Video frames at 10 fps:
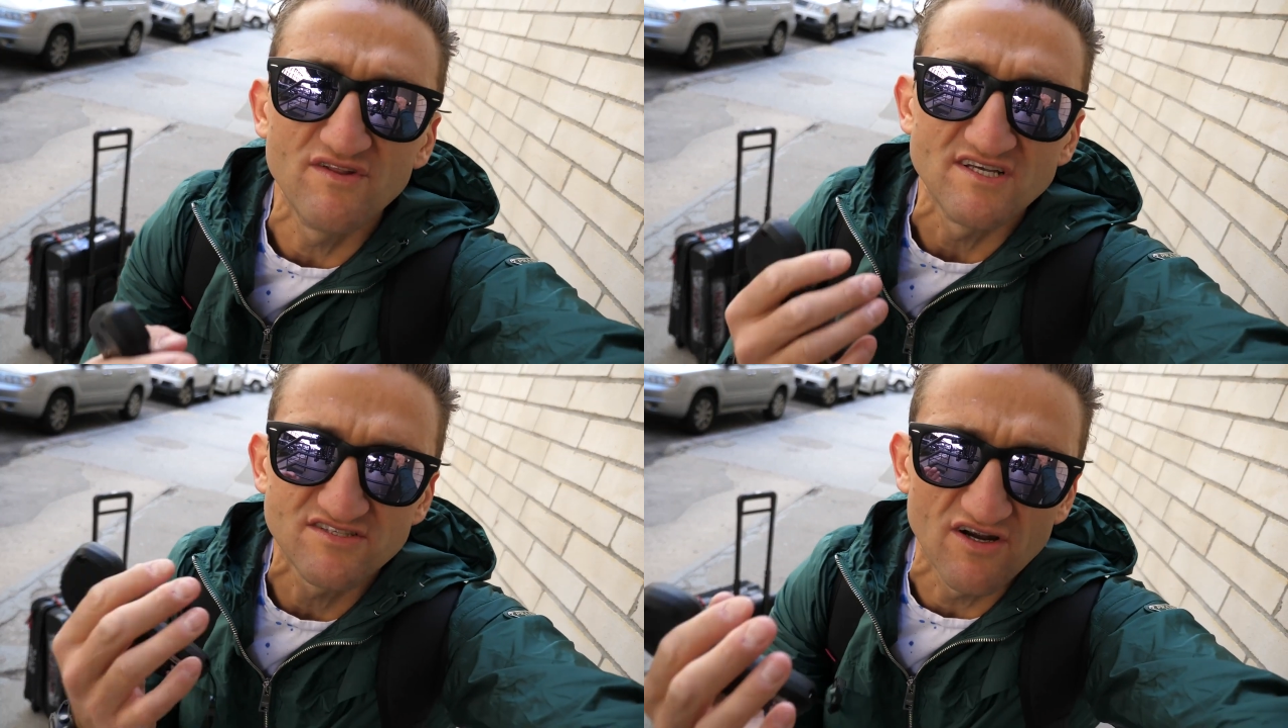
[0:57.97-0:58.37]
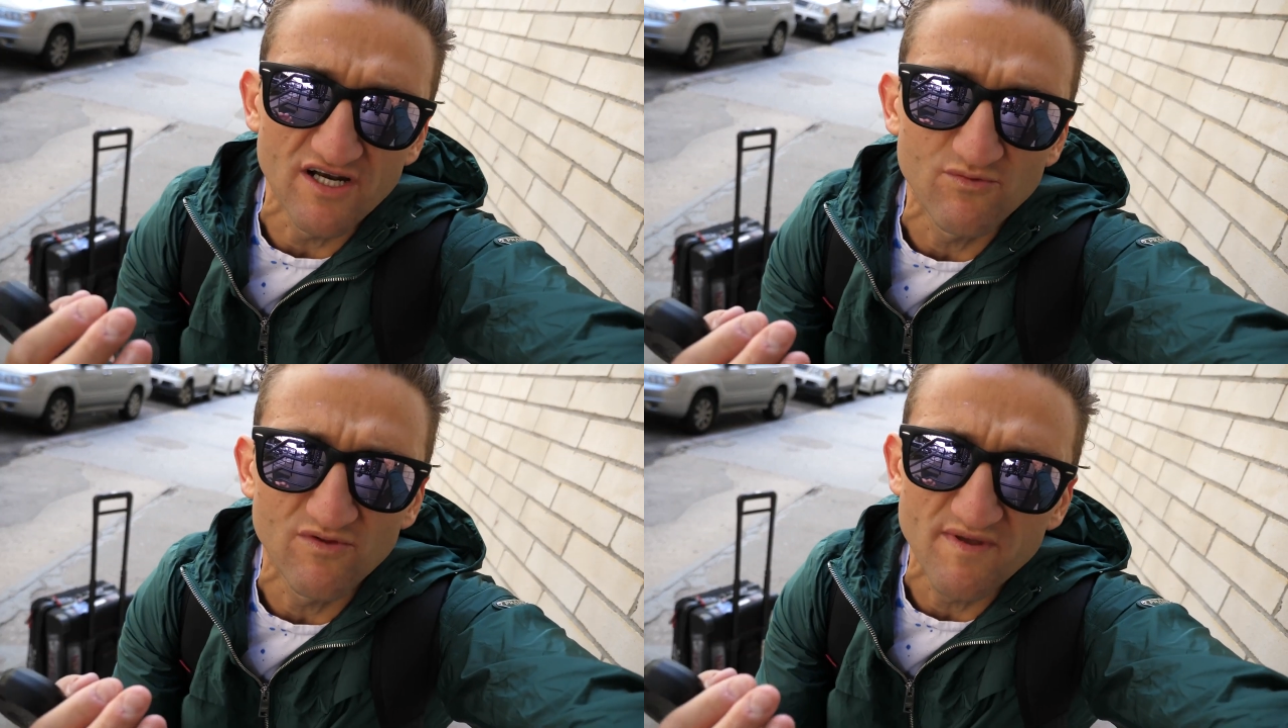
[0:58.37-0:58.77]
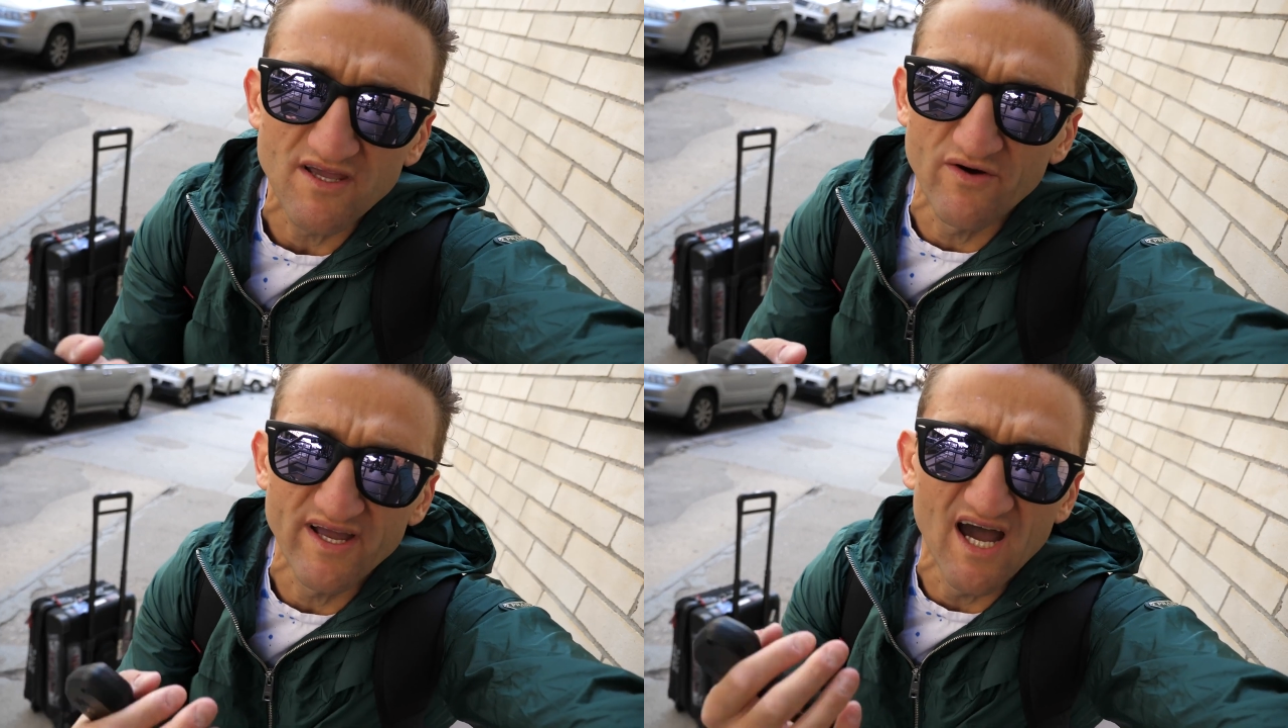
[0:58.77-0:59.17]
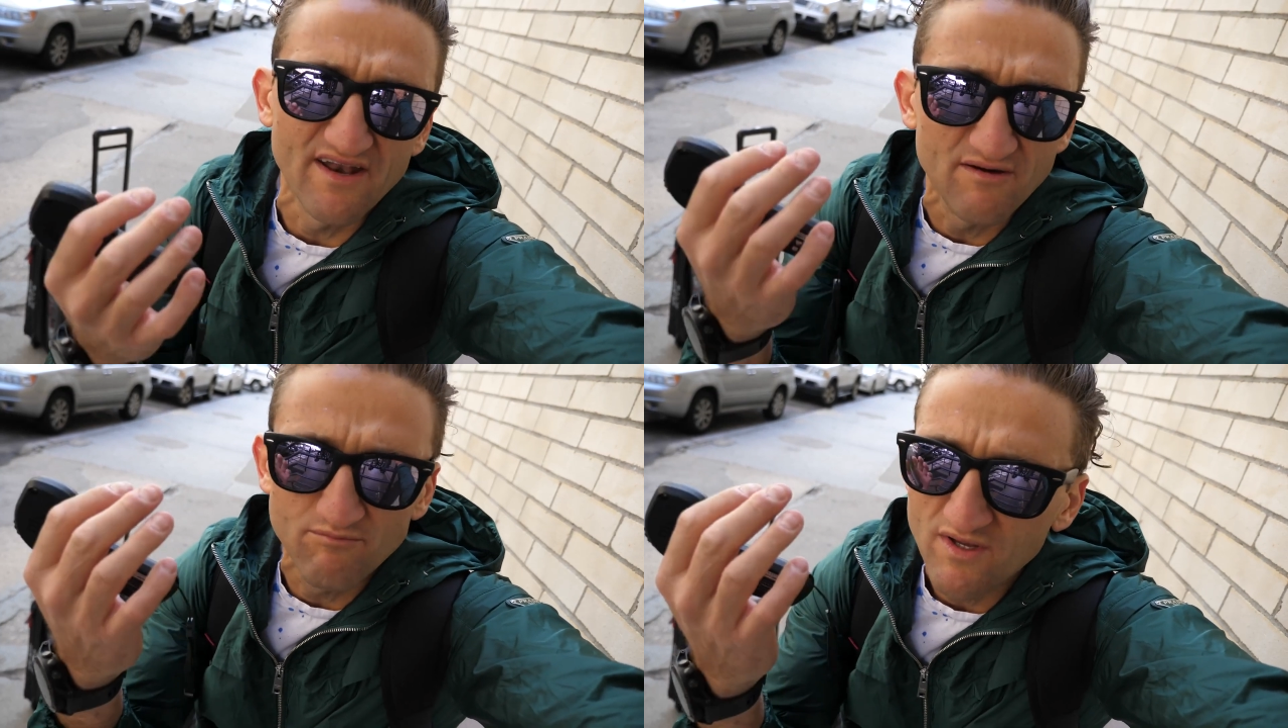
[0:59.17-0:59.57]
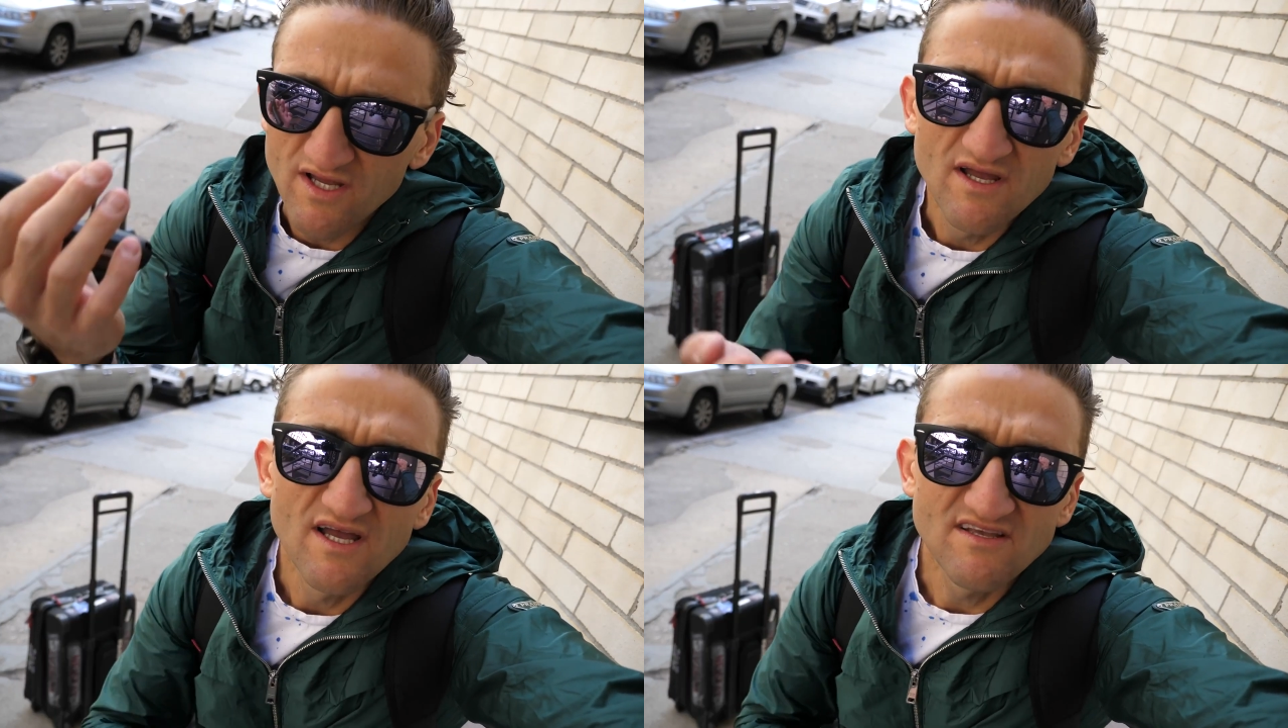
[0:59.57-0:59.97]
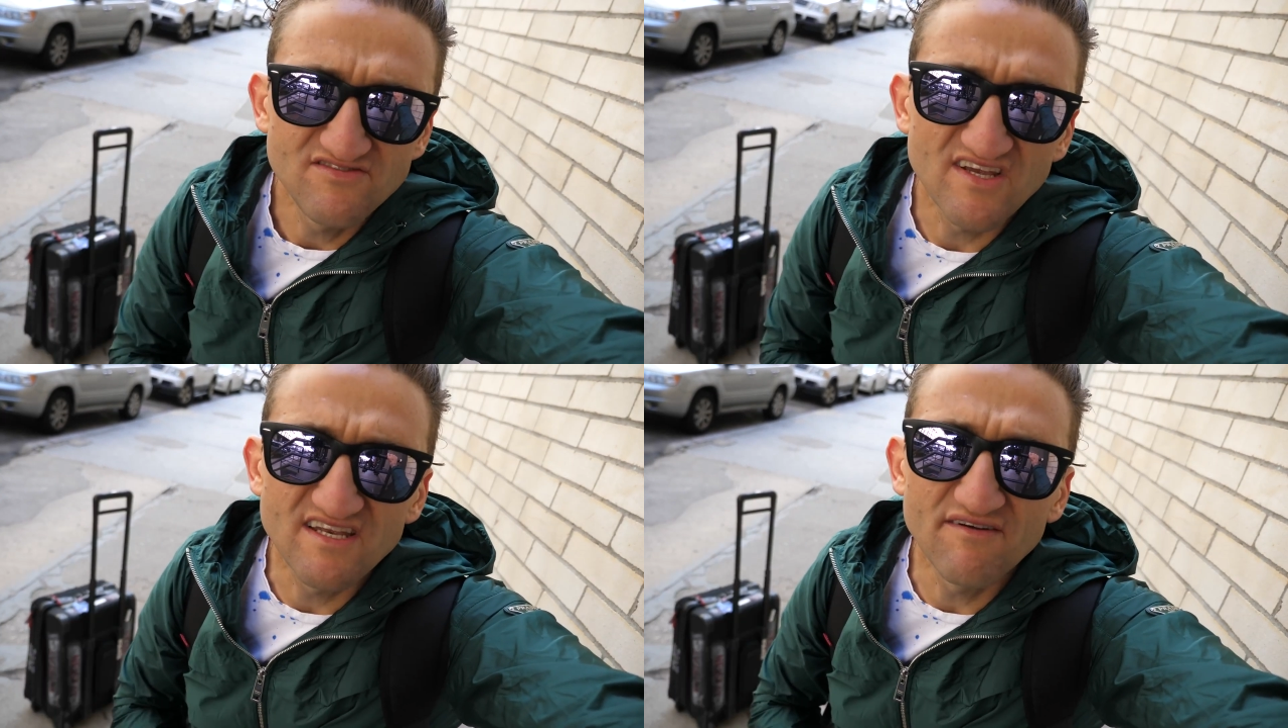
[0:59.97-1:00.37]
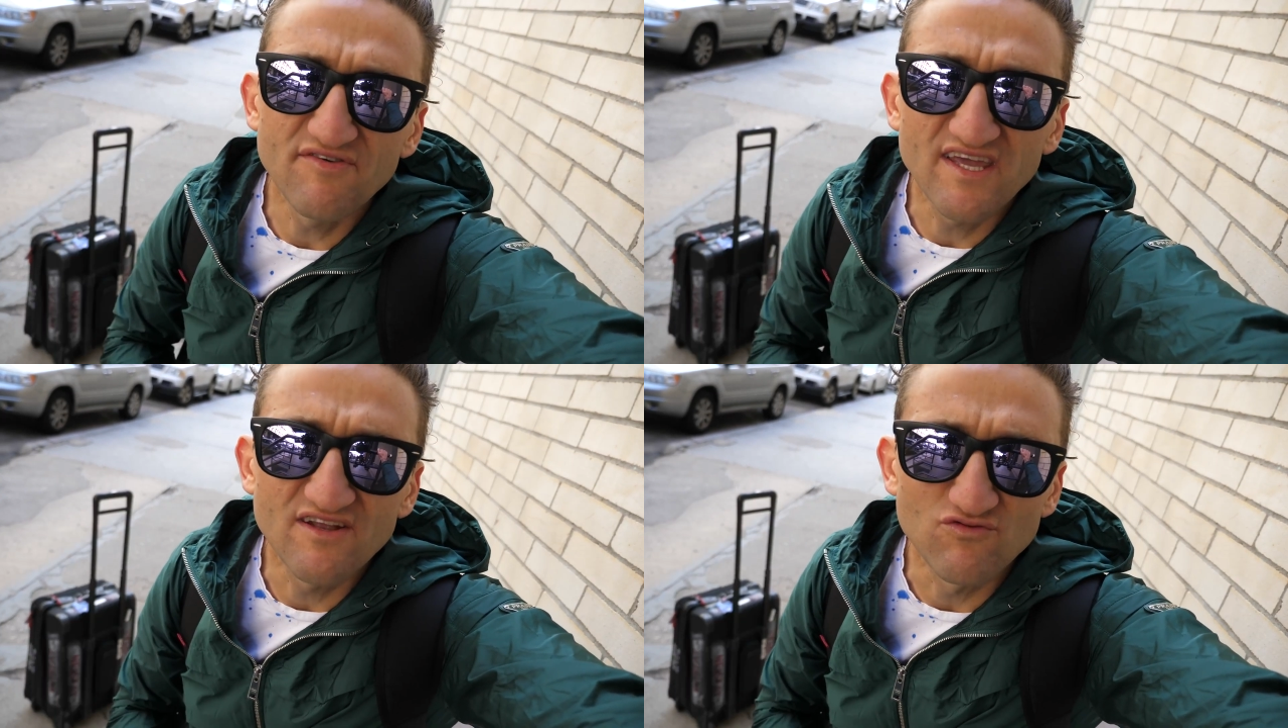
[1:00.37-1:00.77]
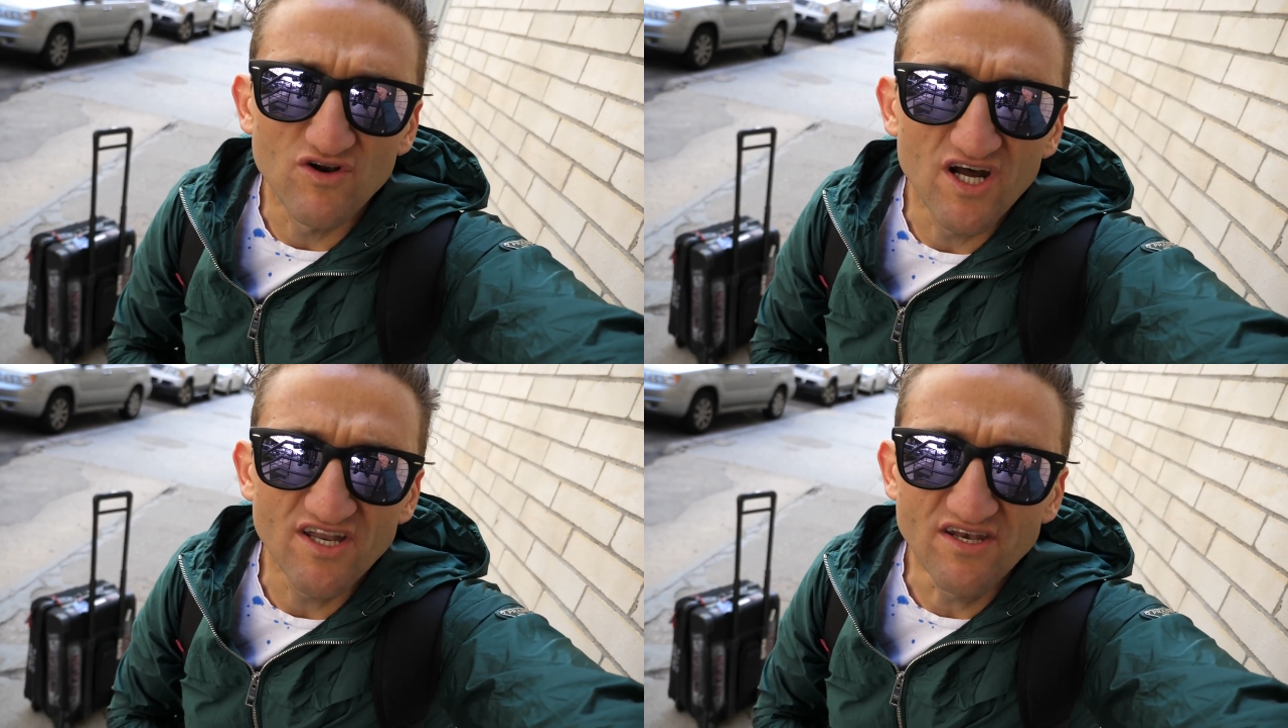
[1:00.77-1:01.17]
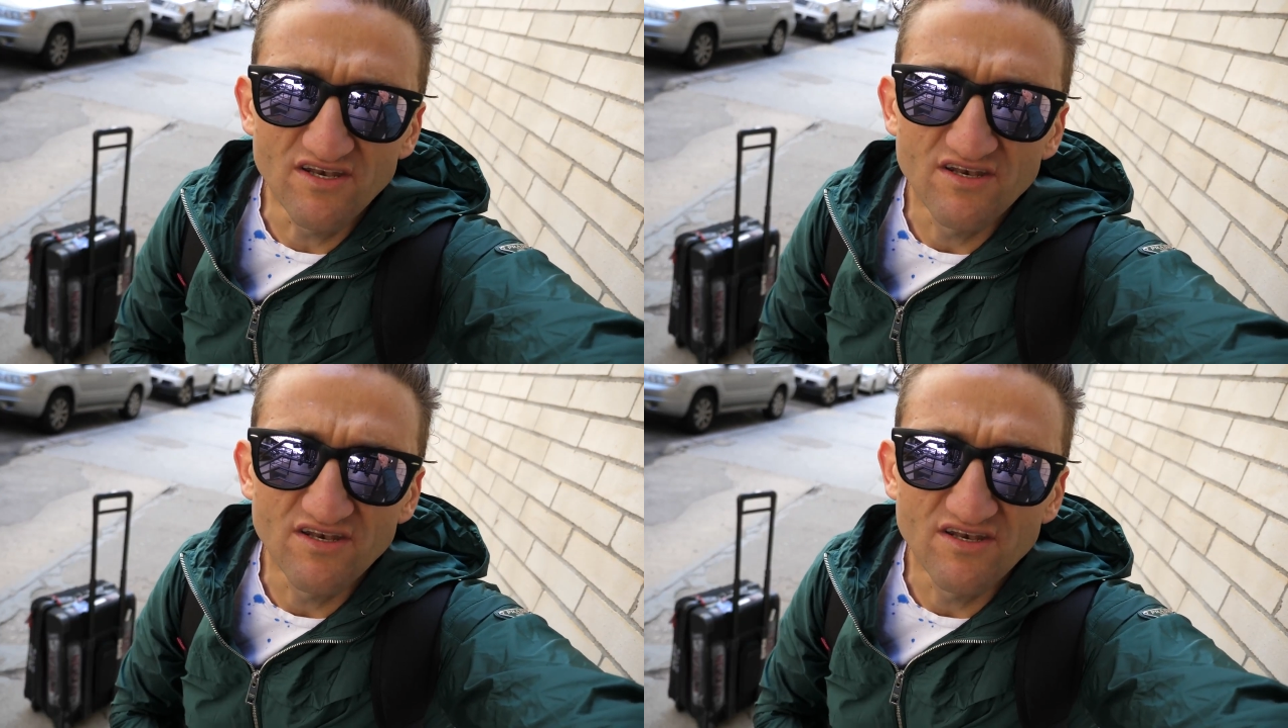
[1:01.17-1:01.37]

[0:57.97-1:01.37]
которое бы началось с моей серьезной пробежки.